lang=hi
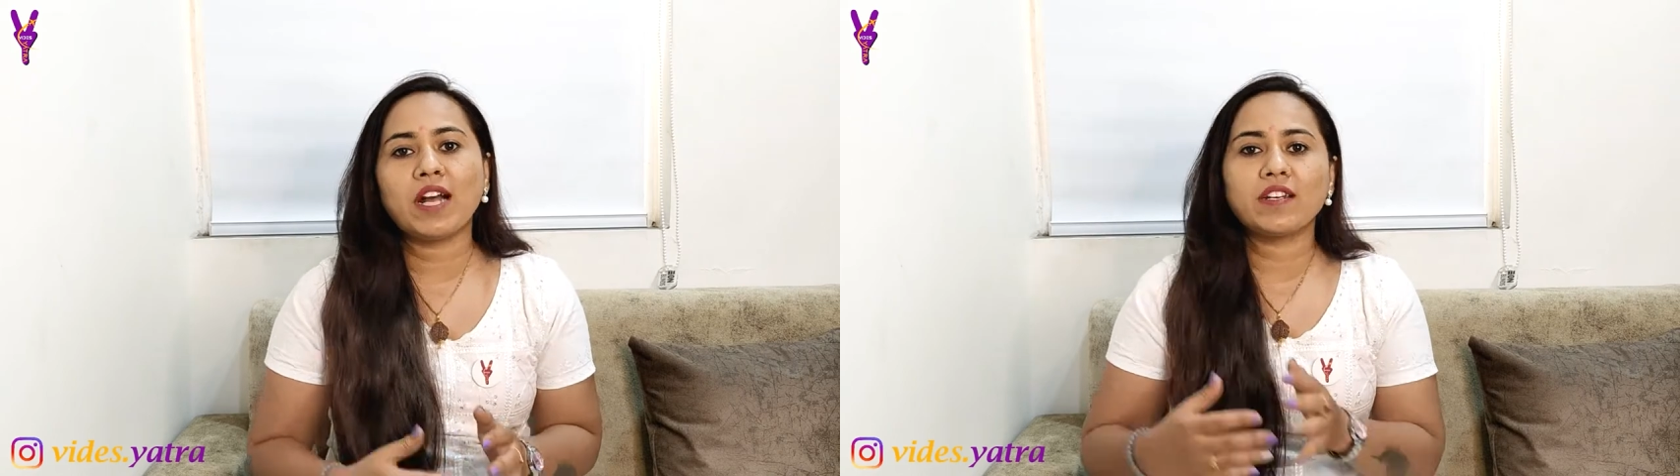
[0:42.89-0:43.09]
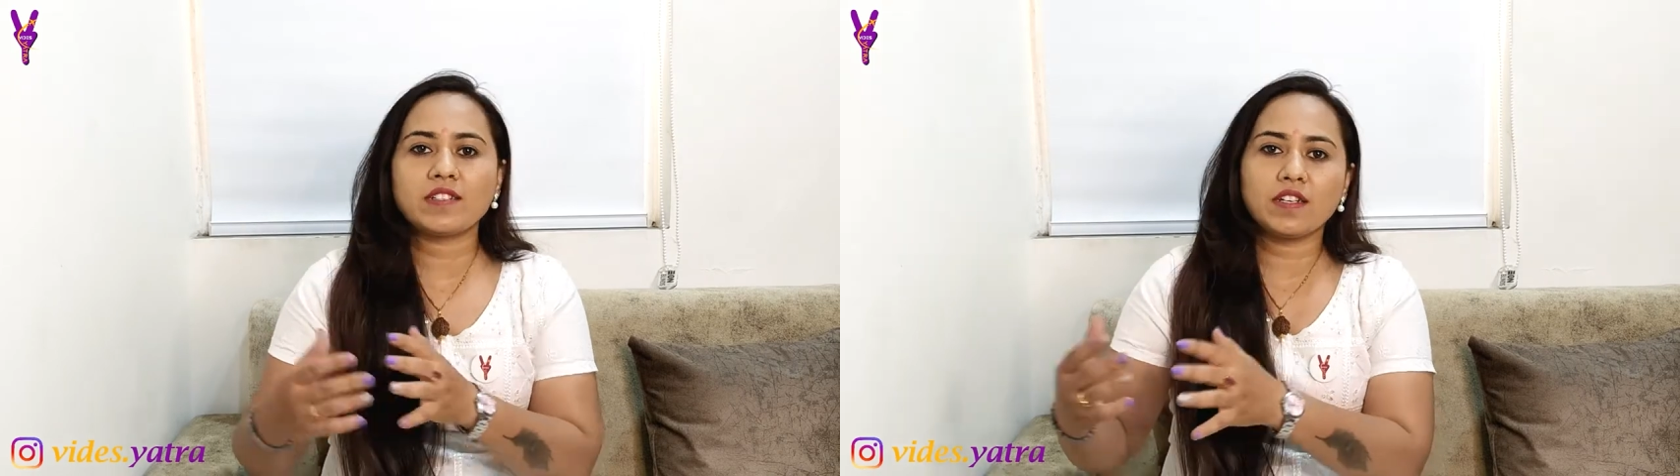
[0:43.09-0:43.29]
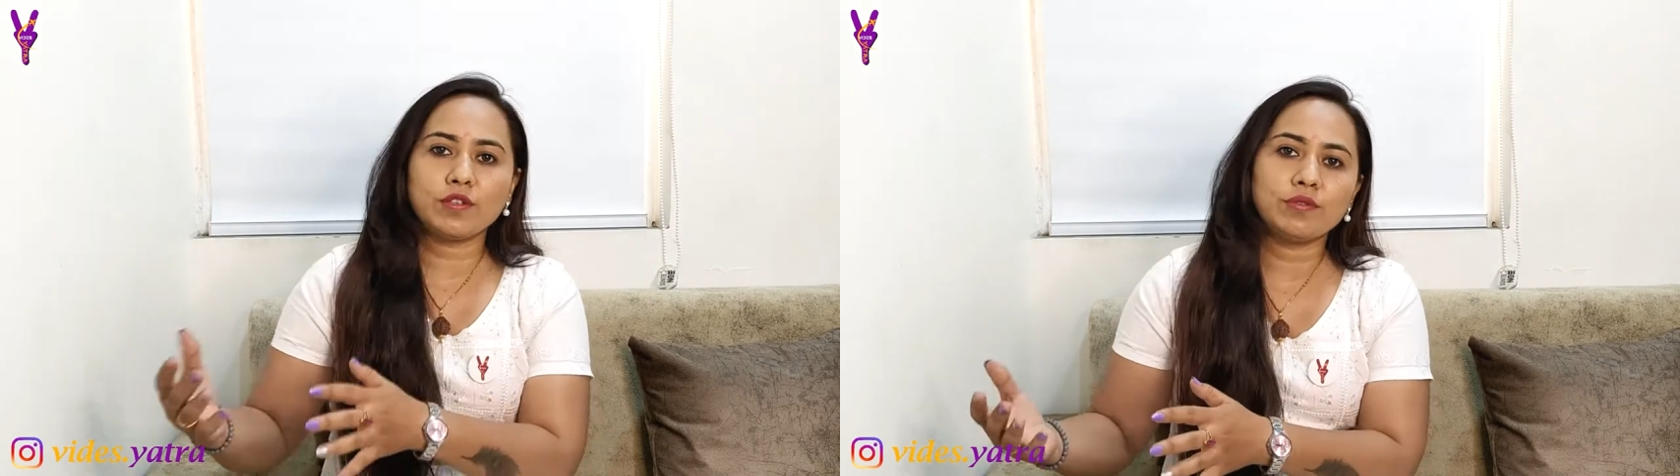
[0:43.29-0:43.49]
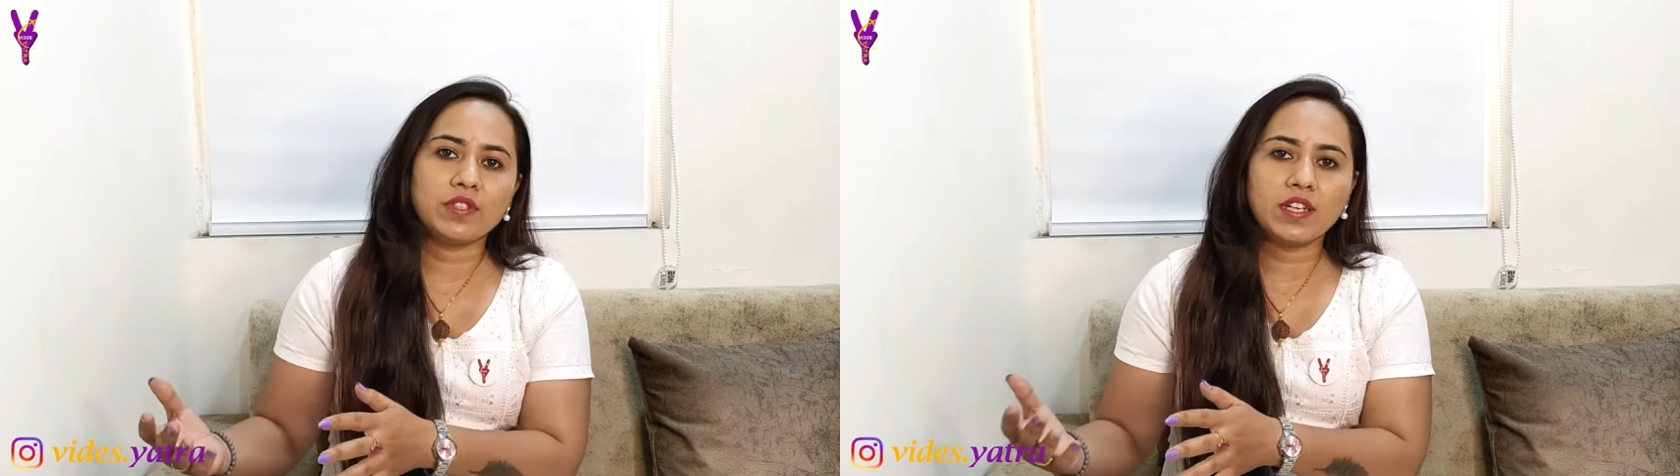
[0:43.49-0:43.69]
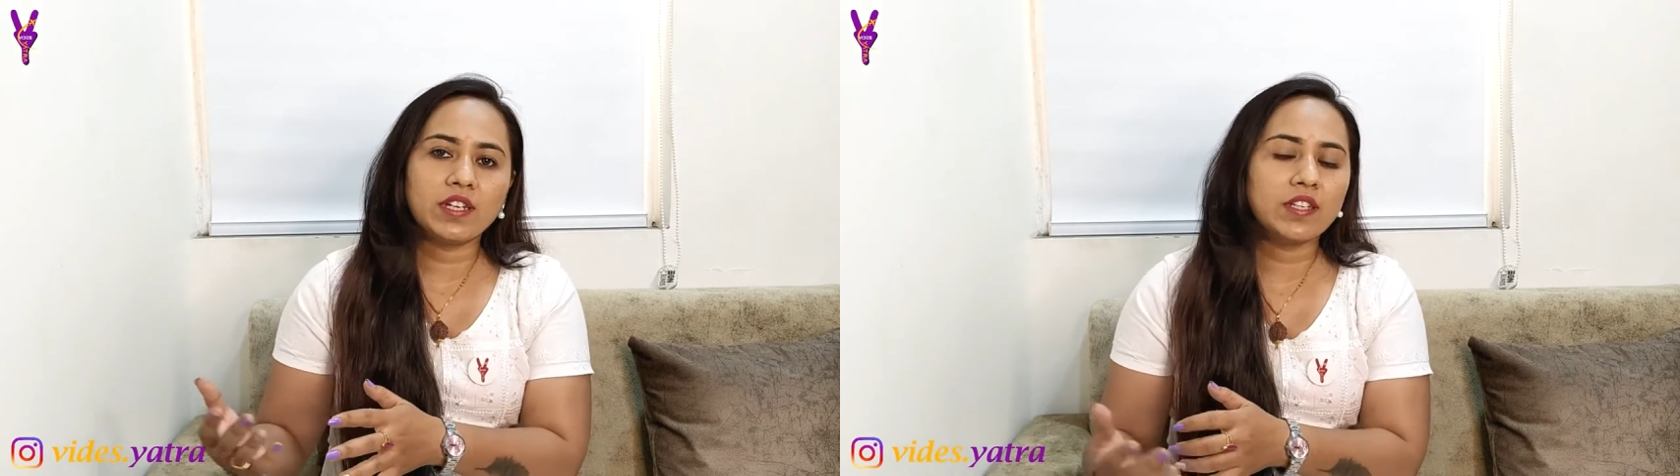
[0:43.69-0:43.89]
बाहर जाने
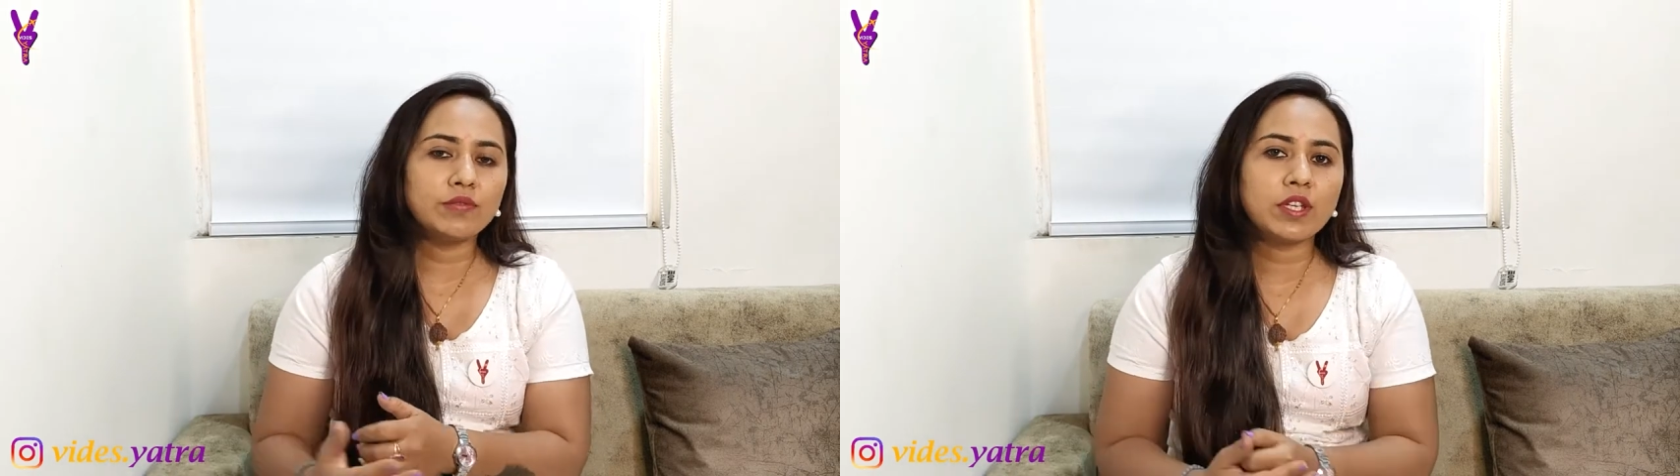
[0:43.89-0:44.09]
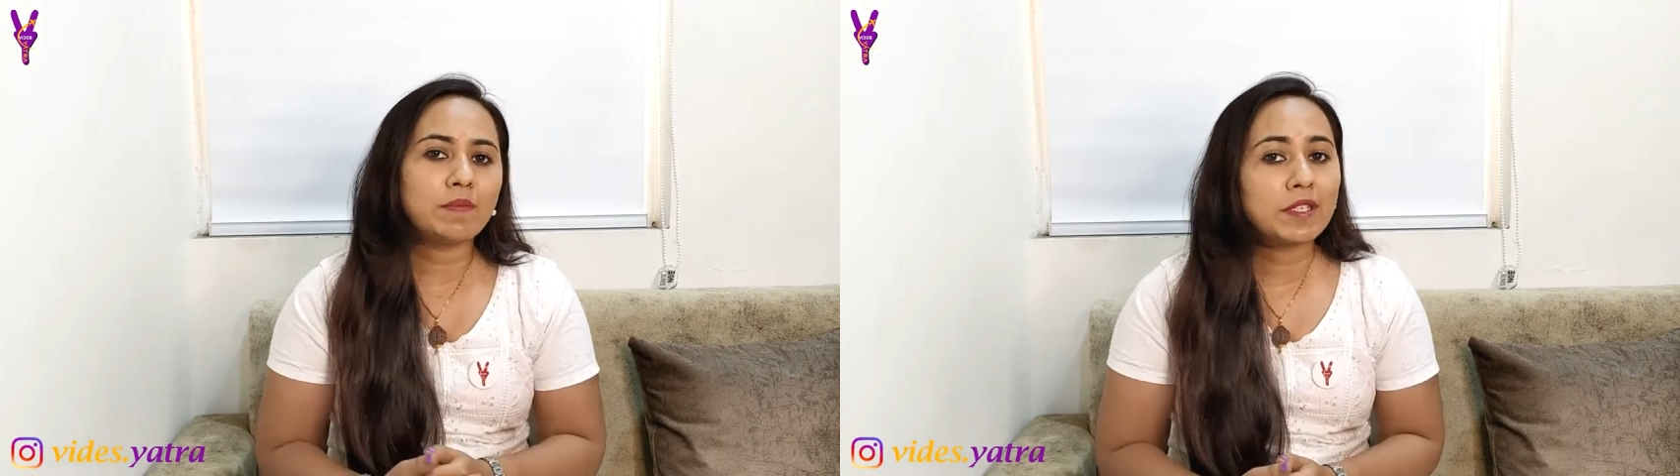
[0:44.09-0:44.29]
होता है लेकिन उनके